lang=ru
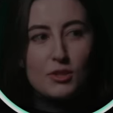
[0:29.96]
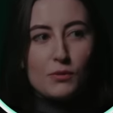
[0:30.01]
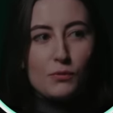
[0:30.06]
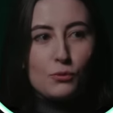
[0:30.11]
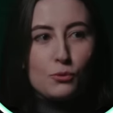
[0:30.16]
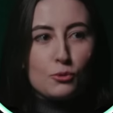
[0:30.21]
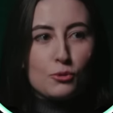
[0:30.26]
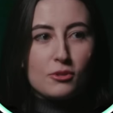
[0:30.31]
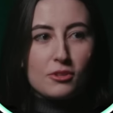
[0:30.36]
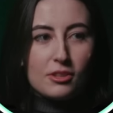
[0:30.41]

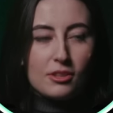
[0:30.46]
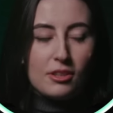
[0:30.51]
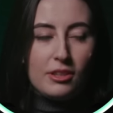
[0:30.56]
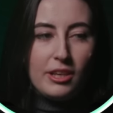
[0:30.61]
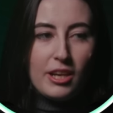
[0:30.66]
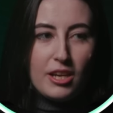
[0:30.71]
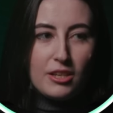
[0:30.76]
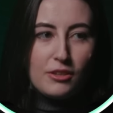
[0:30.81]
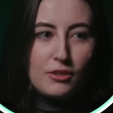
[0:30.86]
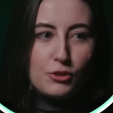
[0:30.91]
зовут
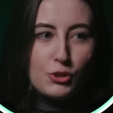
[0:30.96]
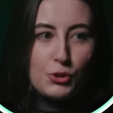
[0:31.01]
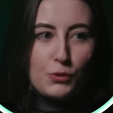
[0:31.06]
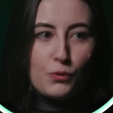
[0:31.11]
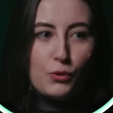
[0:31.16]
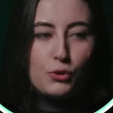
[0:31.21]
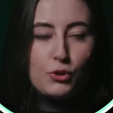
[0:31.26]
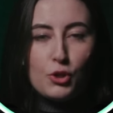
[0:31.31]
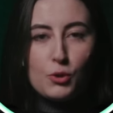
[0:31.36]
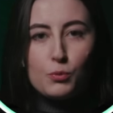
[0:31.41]
Ляна.
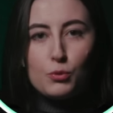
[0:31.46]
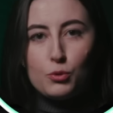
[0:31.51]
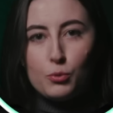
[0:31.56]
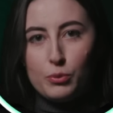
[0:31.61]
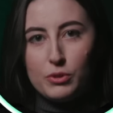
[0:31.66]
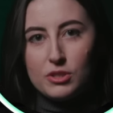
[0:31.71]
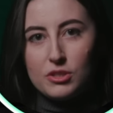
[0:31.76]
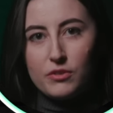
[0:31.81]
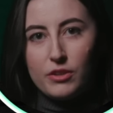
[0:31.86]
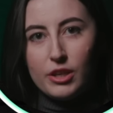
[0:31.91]
Сегодня я буду
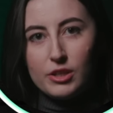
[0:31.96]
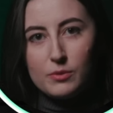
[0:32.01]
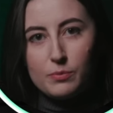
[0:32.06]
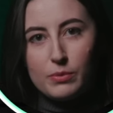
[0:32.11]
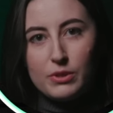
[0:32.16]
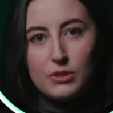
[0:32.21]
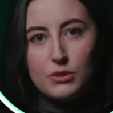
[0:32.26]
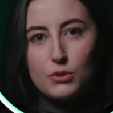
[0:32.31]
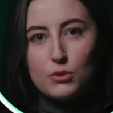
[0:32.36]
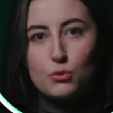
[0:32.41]
представлять
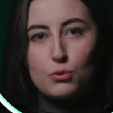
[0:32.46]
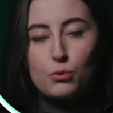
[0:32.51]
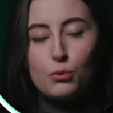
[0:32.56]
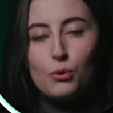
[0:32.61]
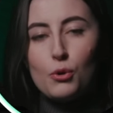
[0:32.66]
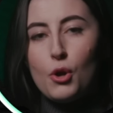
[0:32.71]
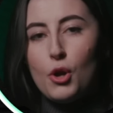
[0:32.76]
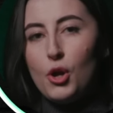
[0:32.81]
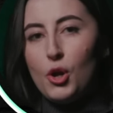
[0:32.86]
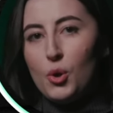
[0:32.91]

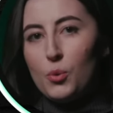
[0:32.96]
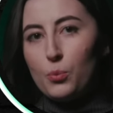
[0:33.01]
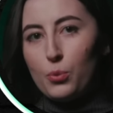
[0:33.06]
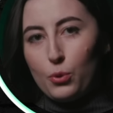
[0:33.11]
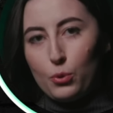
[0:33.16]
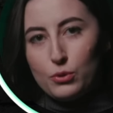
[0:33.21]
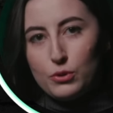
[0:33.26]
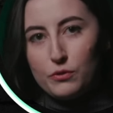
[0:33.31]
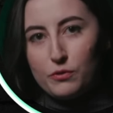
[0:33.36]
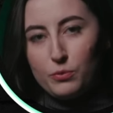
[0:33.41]
позицию
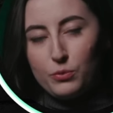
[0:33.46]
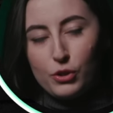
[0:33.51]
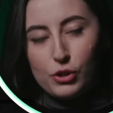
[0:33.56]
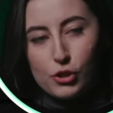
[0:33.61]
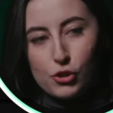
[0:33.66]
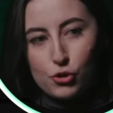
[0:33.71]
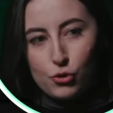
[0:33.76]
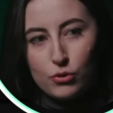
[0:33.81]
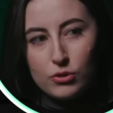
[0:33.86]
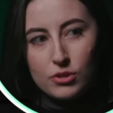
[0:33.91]
против
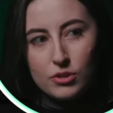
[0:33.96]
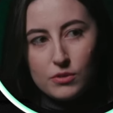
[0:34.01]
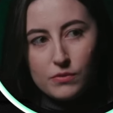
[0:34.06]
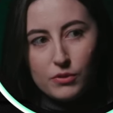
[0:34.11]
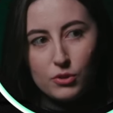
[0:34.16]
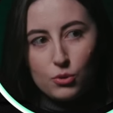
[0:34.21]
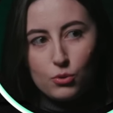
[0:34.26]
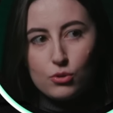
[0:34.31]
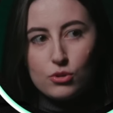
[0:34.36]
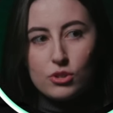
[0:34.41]

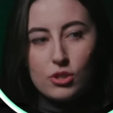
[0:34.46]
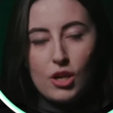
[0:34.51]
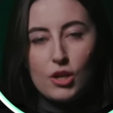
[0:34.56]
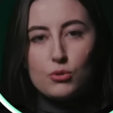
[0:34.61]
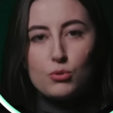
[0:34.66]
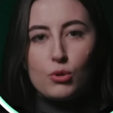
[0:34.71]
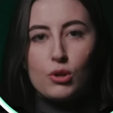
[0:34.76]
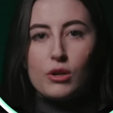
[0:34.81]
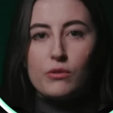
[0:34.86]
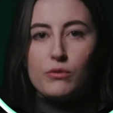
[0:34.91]
многоженства, но сразу